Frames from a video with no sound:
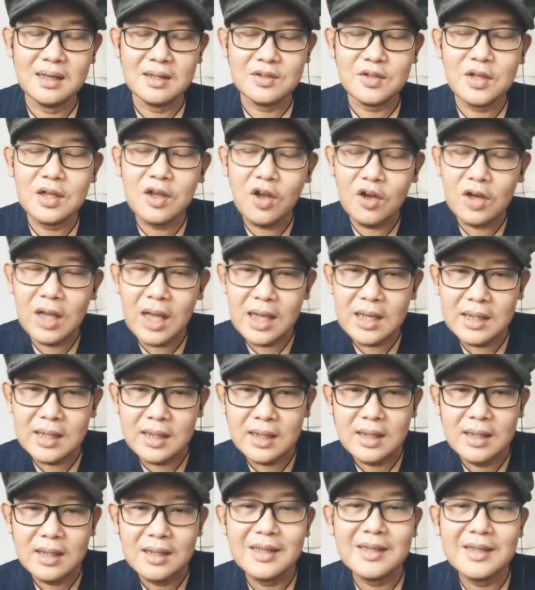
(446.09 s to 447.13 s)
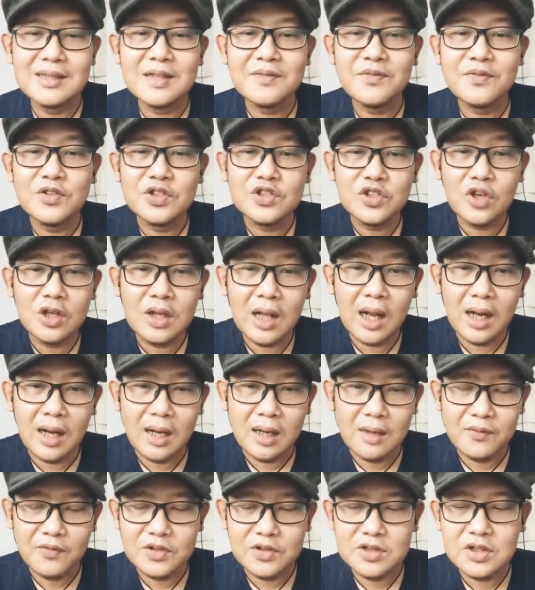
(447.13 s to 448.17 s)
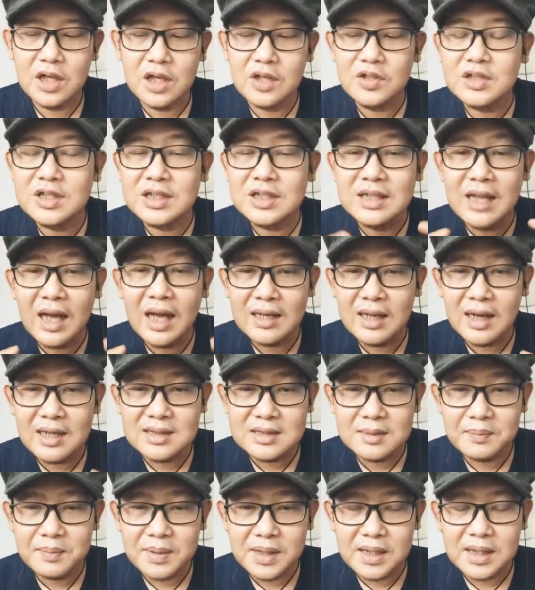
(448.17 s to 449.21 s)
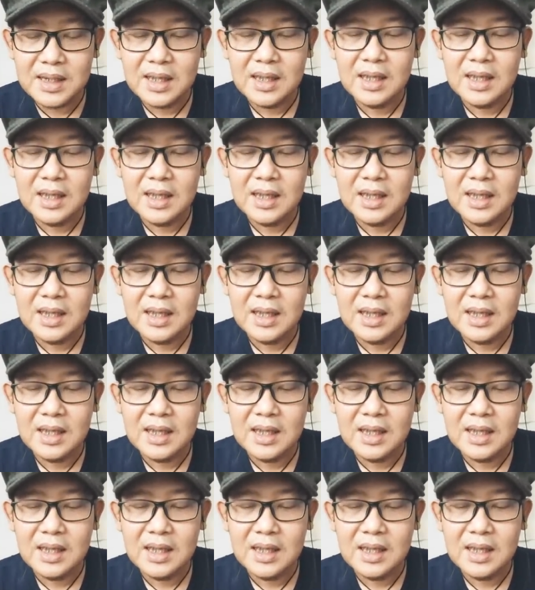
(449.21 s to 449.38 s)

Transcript: itu organik ini kita fungsional fungsional itu tidak ada rasa perih